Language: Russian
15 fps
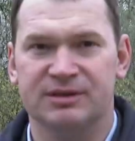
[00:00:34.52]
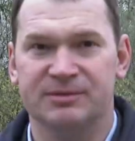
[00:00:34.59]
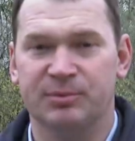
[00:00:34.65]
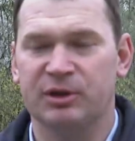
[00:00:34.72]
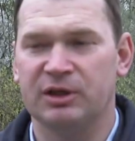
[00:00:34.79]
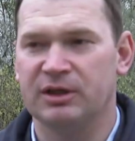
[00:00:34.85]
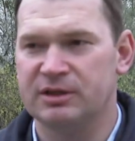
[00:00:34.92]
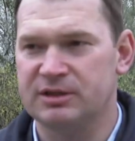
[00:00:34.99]

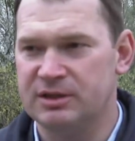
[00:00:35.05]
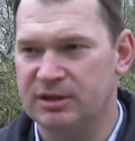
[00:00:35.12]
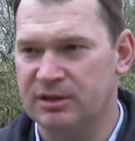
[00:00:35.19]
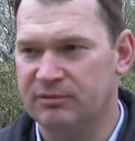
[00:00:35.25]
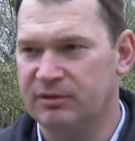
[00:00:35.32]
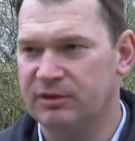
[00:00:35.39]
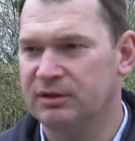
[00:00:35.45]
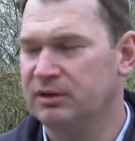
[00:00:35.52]

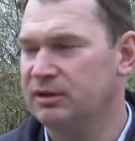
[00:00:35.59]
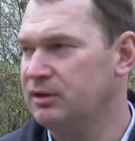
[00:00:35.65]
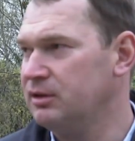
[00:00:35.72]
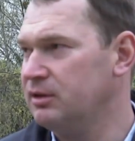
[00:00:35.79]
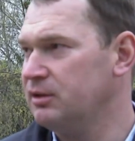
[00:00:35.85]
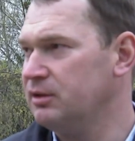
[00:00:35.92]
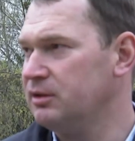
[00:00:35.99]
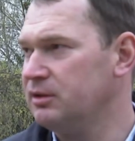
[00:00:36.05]
спроектирован,
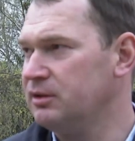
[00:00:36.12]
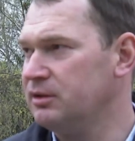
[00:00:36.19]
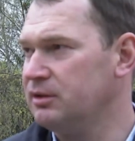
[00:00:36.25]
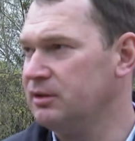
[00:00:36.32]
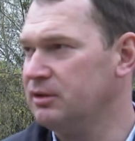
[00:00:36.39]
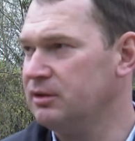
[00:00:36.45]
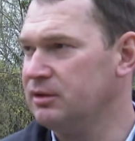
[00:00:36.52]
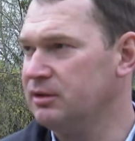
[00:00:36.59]

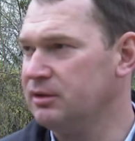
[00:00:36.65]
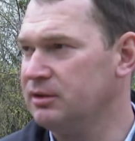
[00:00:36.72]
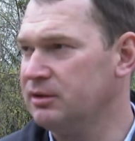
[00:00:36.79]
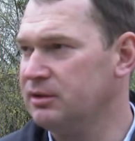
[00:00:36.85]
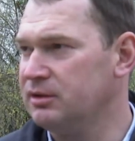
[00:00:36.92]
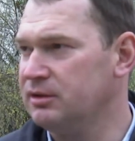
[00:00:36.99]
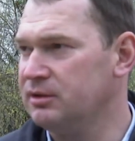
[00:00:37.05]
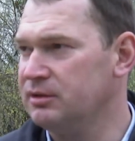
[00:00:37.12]

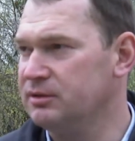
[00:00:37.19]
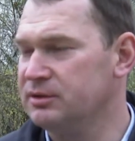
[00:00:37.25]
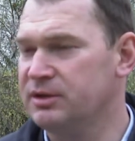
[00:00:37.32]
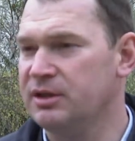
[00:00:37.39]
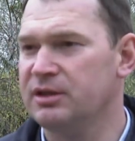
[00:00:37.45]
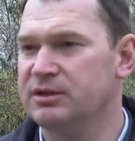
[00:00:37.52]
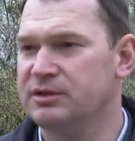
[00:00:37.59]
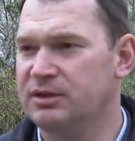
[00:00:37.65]
а,
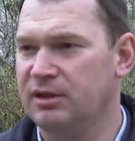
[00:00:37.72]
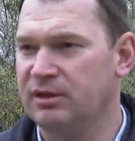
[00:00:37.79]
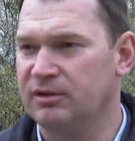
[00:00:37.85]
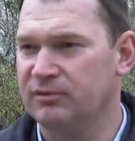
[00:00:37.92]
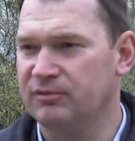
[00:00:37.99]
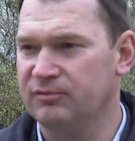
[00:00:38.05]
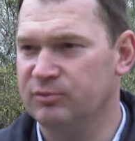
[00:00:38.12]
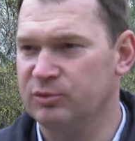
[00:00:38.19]

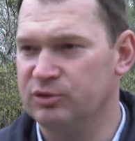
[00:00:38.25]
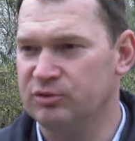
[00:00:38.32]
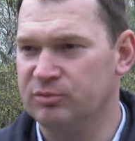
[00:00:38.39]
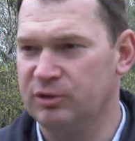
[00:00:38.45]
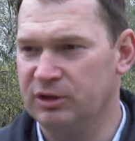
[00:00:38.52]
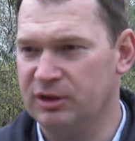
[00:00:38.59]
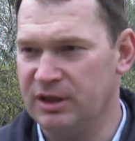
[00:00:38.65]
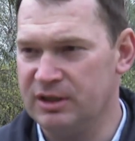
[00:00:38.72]
зарегистрирован в
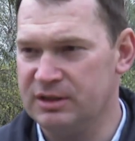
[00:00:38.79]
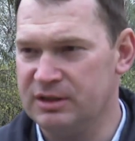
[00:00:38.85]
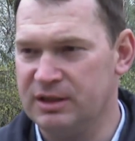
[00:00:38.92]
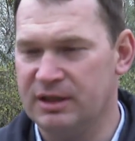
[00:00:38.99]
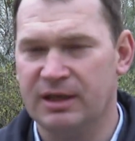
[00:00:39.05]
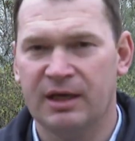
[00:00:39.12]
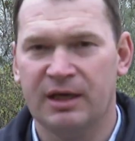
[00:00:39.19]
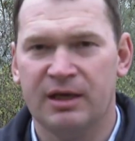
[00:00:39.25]

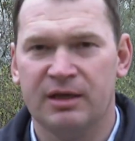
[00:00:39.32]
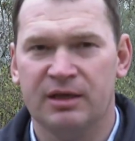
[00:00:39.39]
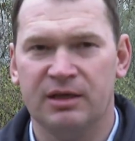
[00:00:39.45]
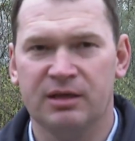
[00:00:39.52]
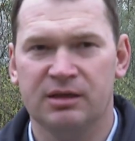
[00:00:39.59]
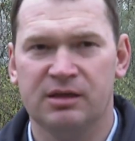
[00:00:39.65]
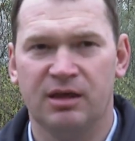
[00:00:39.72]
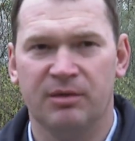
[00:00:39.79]
Мособлгазе.
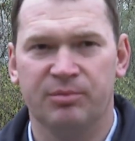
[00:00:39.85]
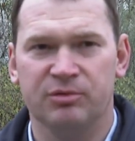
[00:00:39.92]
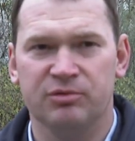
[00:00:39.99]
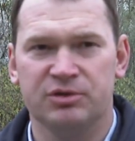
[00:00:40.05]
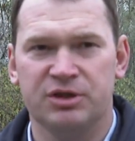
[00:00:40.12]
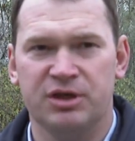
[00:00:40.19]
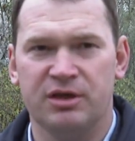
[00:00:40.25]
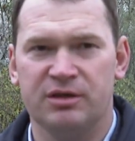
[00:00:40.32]
И для
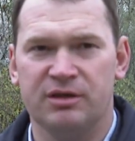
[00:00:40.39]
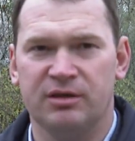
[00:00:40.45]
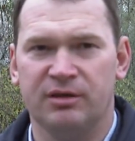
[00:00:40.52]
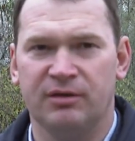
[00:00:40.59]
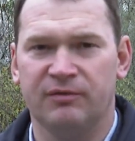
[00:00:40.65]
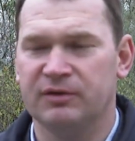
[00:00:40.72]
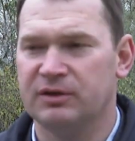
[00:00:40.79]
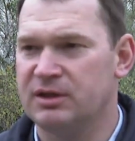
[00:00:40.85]

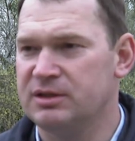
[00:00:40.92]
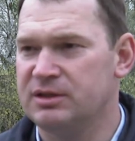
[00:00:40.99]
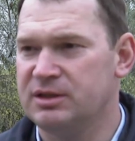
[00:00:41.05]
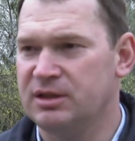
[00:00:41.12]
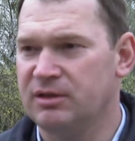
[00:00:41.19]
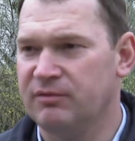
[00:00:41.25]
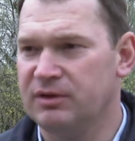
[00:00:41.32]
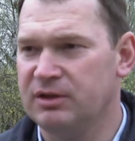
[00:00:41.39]
получения
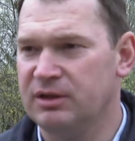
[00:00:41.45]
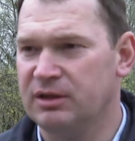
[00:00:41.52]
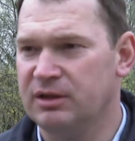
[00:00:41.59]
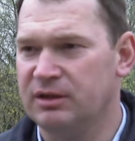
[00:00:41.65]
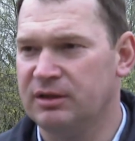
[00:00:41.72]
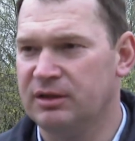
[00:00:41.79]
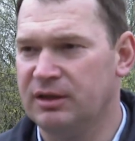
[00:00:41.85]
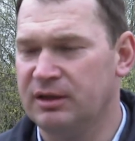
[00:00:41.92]

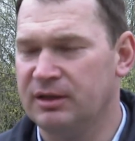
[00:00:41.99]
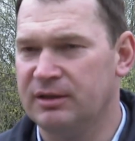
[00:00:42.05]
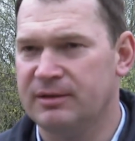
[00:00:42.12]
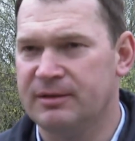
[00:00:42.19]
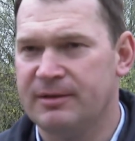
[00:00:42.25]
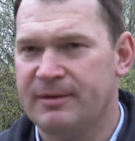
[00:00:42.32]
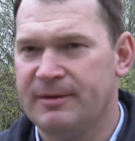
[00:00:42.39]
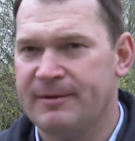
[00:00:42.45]
финансирования
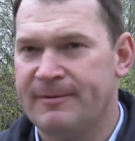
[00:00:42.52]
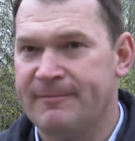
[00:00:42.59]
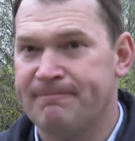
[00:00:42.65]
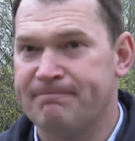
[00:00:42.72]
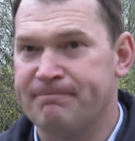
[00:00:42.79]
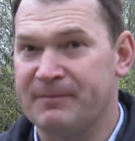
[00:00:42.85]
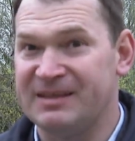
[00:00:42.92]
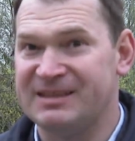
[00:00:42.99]
на
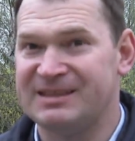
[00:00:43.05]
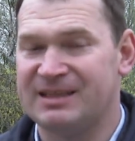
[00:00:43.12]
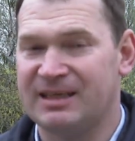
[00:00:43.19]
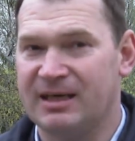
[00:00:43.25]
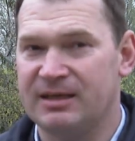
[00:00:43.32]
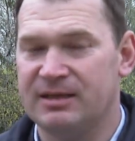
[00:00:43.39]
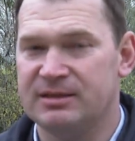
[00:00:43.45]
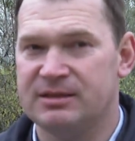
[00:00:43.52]

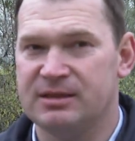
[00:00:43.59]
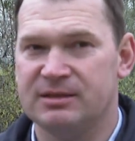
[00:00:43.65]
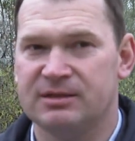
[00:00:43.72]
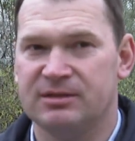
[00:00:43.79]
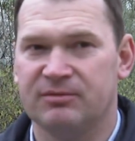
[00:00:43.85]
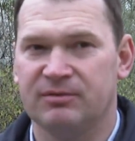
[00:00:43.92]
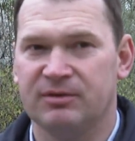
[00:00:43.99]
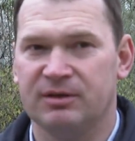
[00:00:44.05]

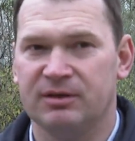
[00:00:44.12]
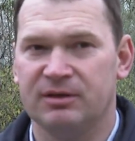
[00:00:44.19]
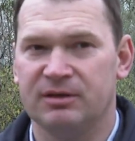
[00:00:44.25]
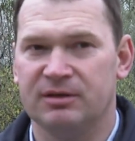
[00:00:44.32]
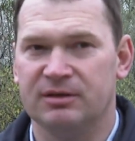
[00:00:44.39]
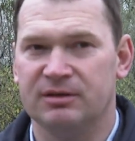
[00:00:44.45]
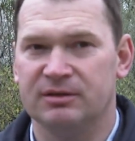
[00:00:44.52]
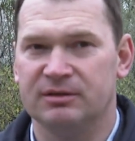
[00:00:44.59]
строительство,
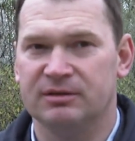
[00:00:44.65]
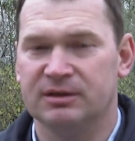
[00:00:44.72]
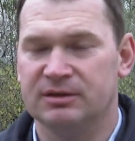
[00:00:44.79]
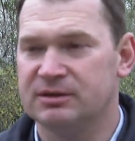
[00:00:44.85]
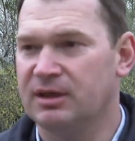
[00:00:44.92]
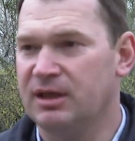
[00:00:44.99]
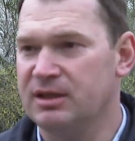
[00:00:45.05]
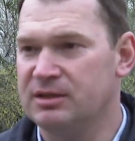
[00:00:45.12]
э, на
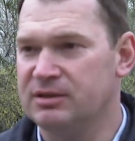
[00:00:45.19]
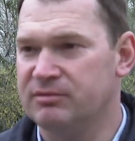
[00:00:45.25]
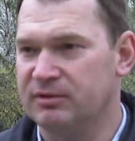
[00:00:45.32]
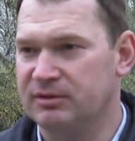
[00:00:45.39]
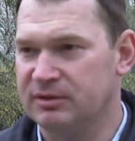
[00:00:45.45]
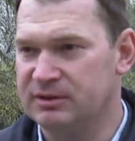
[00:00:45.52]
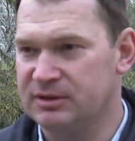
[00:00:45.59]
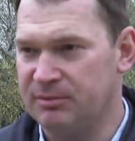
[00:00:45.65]
строительство
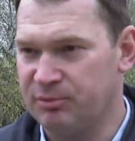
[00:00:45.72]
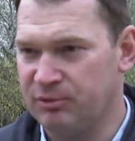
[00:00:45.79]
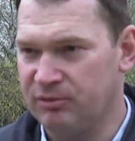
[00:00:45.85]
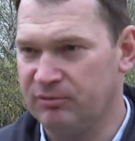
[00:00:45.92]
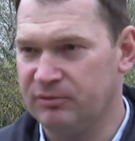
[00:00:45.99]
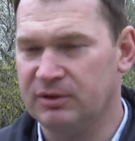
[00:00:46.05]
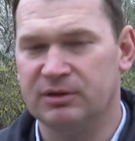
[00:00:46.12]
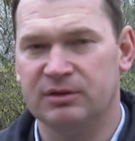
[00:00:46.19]
этого
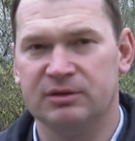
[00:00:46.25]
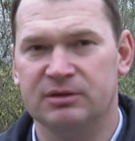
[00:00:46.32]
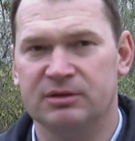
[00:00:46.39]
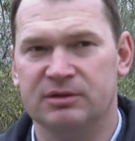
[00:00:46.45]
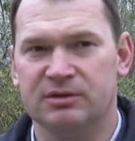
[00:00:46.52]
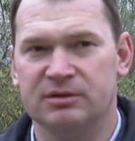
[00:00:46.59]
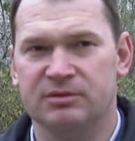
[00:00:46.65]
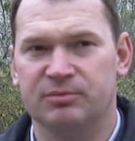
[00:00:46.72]
газопровода,
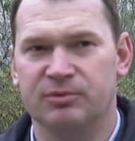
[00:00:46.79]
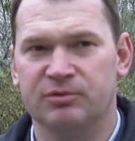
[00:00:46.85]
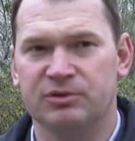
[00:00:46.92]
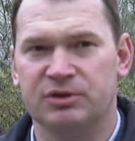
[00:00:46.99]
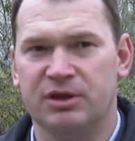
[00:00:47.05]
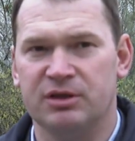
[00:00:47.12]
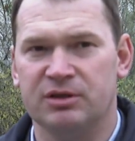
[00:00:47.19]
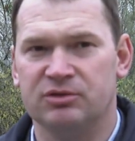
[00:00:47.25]
э,
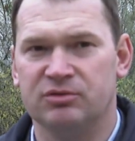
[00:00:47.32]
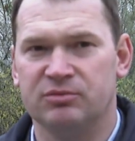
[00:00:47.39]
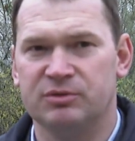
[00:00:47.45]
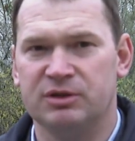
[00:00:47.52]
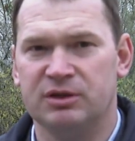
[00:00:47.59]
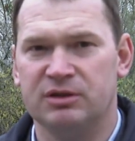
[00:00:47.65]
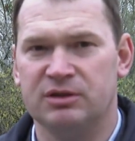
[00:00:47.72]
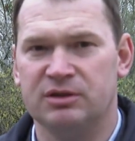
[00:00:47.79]
получение
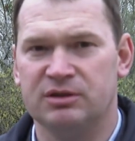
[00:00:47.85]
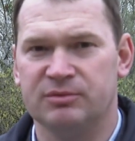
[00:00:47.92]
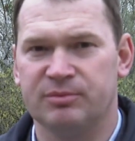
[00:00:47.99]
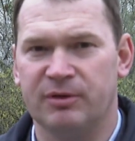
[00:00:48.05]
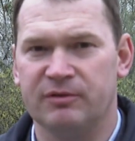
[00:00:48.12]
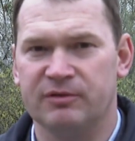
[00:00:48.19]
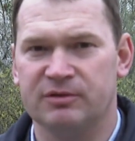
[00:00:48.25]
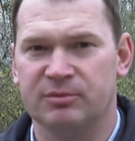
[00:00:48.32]
субсидий из
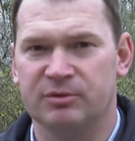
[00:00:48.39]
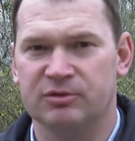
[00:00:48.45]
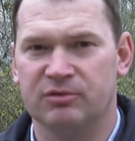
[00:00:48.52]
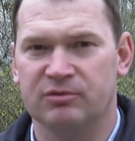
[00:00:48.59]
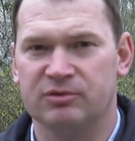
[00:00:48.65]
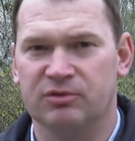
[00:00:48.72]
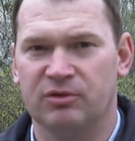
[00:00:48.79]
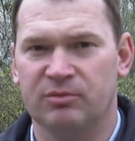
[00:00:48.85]
правительства
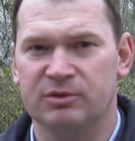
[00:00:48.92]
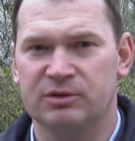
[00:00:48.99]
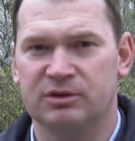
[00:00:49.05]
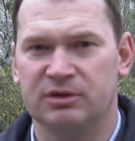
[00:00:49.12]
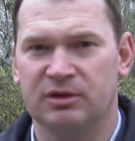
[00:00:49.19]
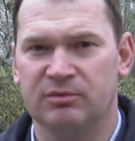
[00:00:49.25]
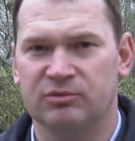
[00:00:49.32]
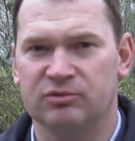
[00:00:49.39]
Московской
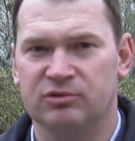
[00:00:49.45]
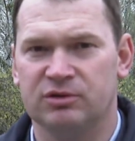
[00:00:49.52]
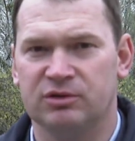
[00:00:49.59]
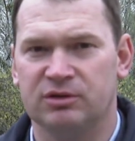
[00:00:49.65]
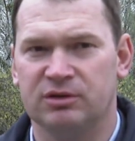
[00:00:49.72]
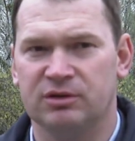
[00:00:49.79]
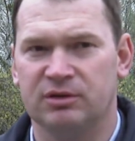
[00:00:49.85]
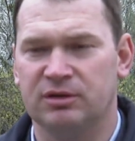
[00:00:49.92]
области, нам
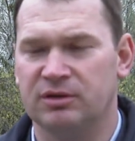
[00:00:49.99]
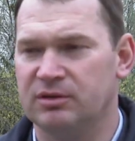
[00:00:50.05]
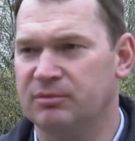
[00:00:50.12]
нужно